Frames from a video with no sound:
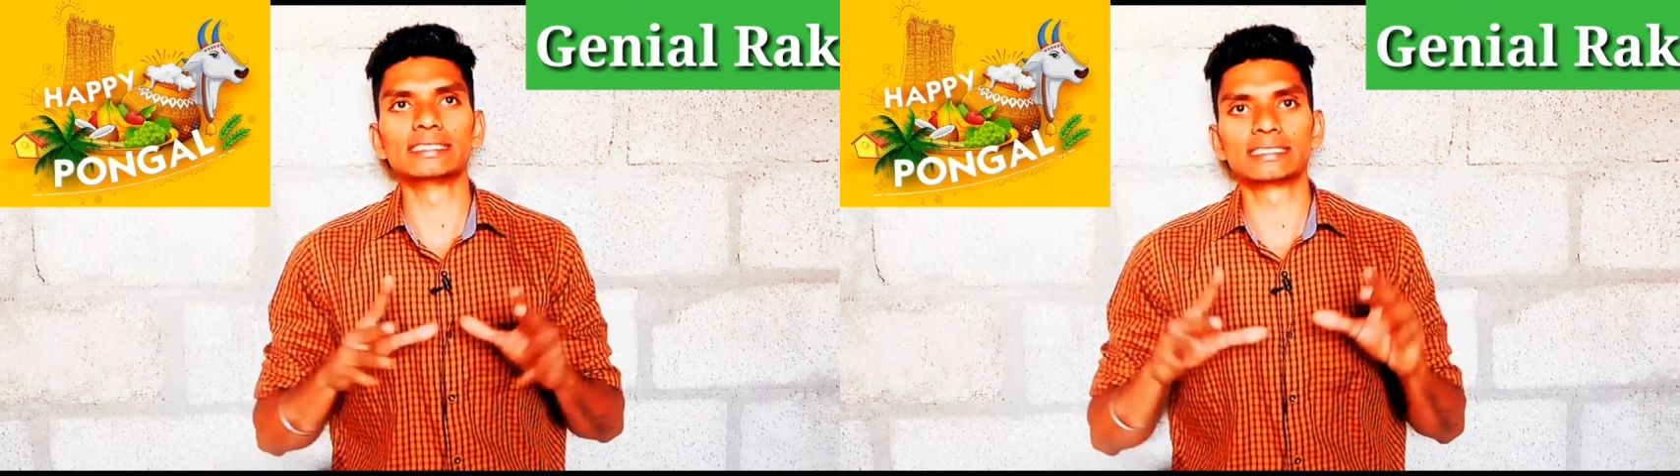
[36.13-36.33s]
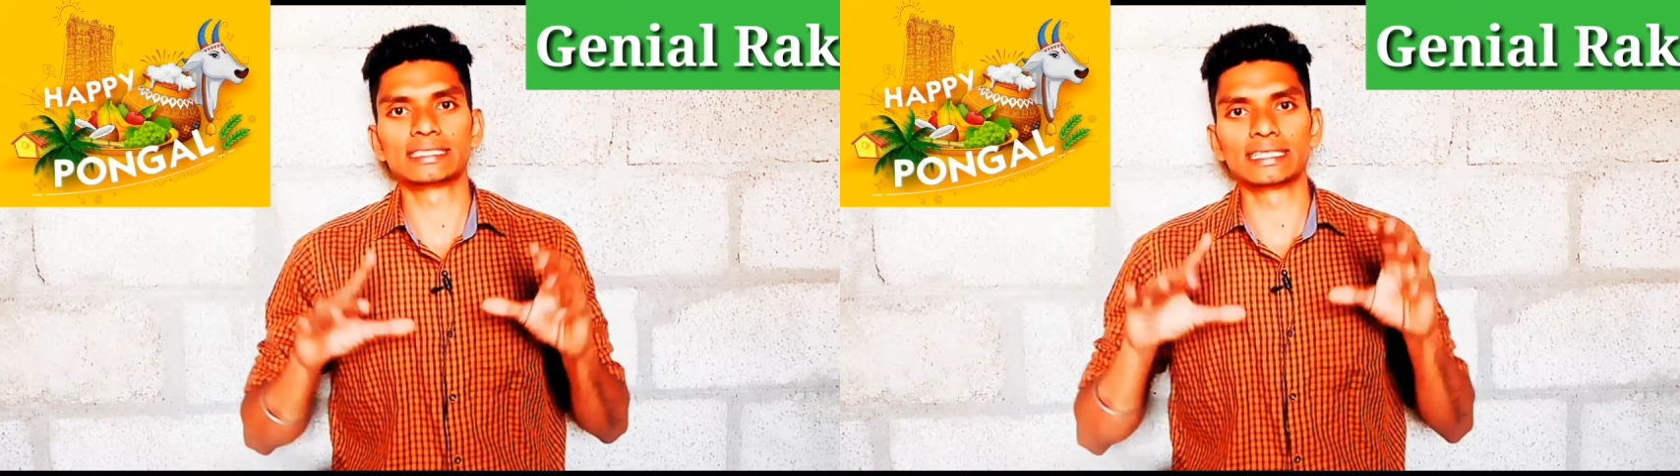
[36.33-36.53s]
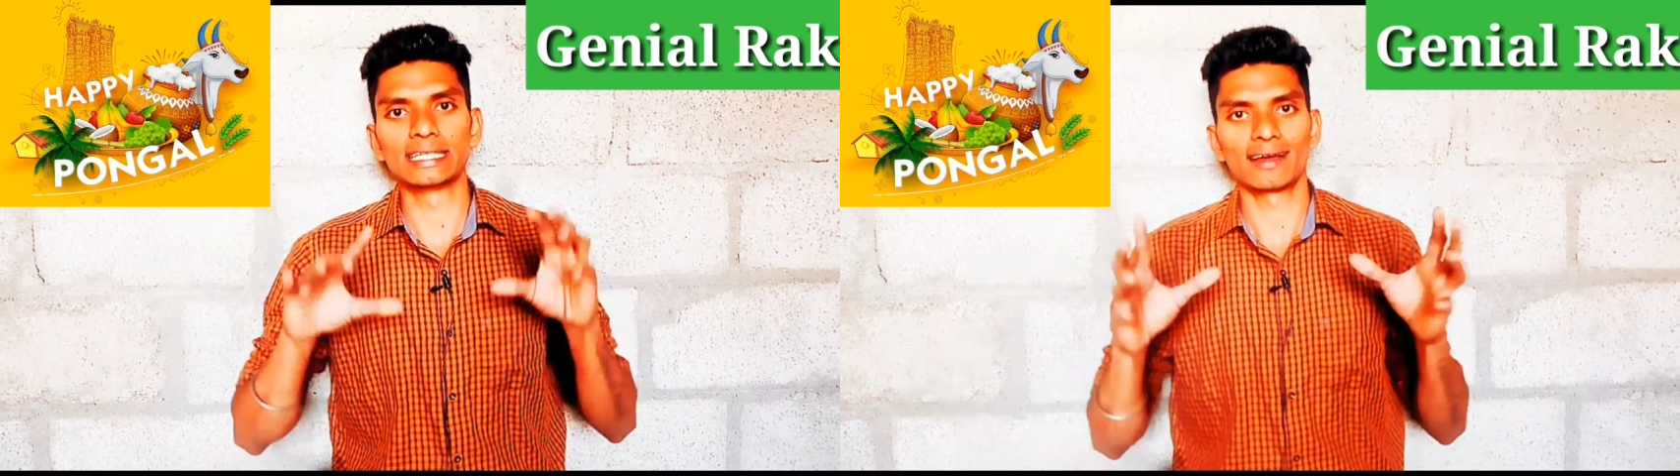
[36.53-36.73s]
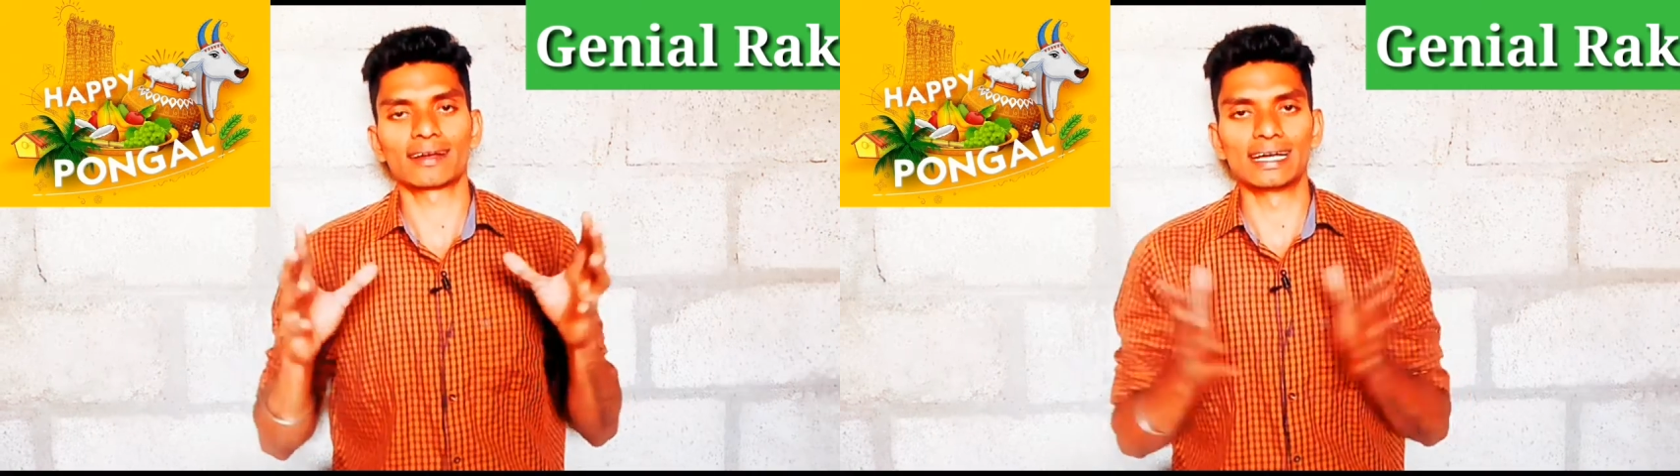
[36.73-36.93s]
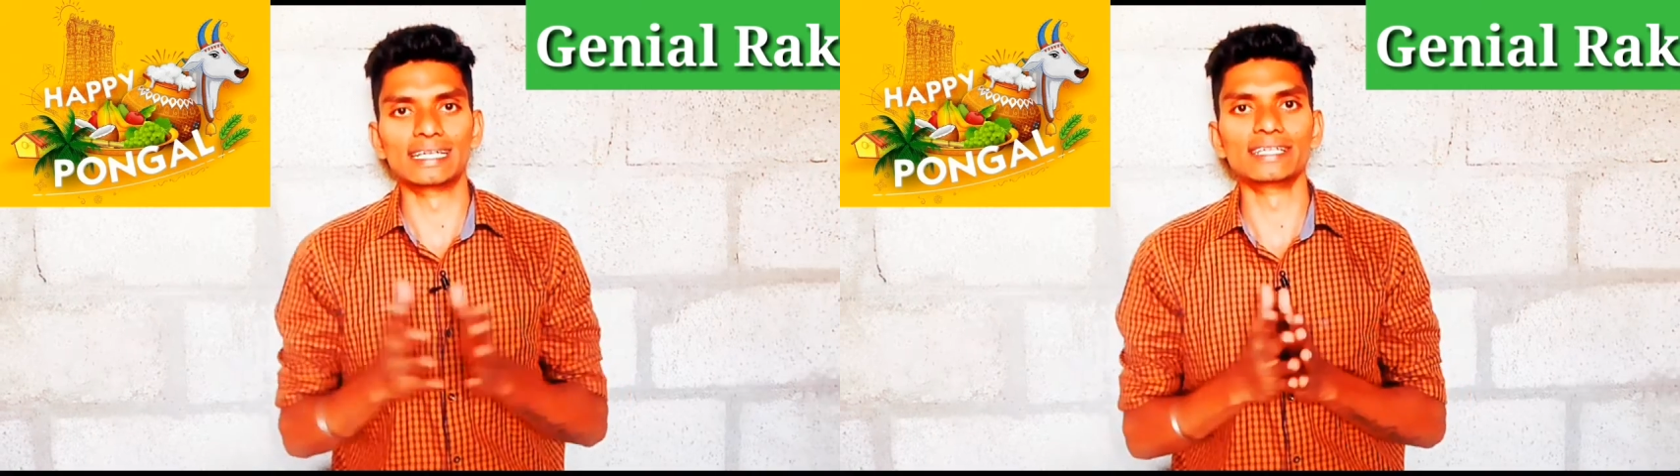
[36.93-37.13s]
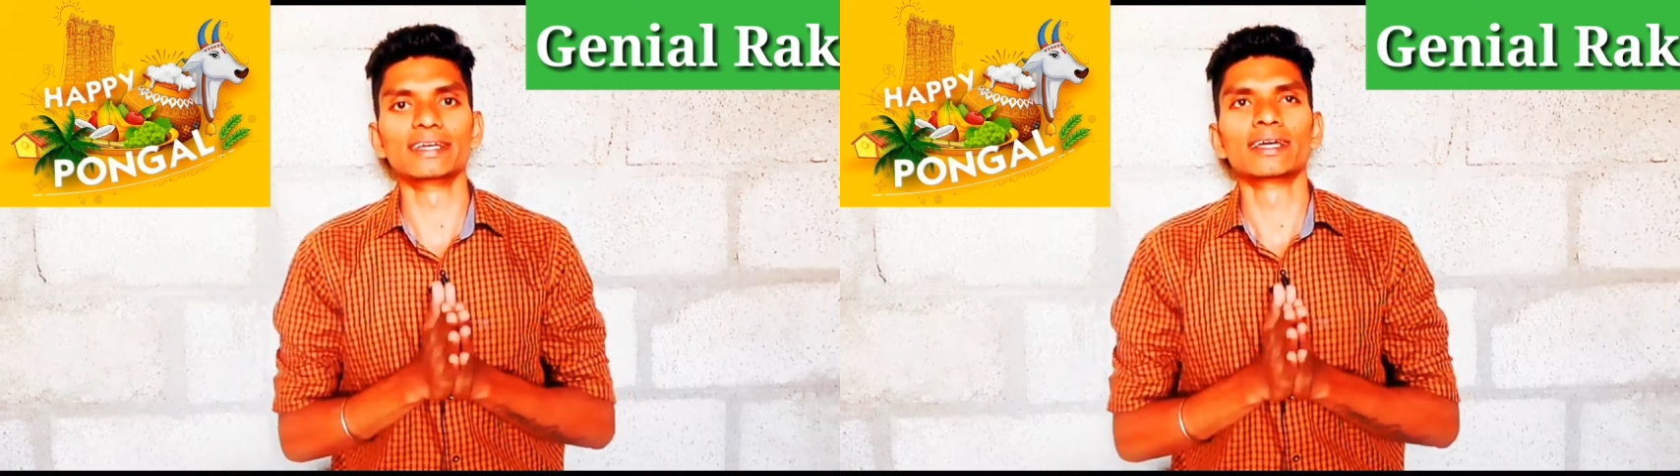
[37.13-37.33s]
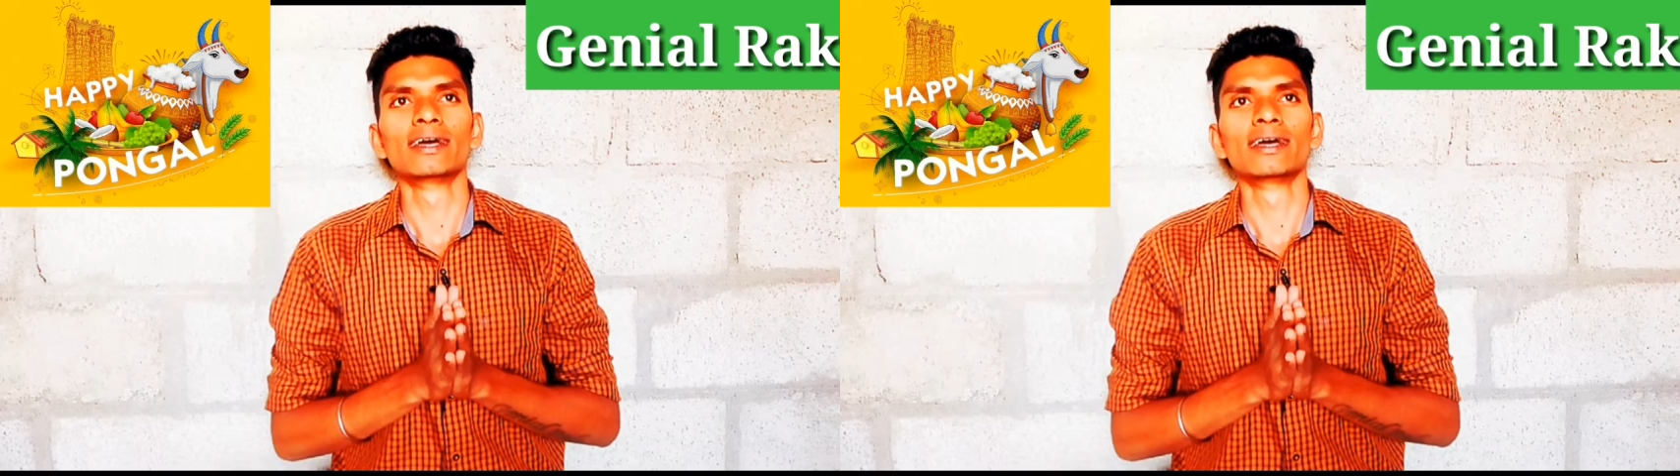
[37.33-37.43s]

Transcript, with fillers: வந்து எந்திரிச்சு நல்லா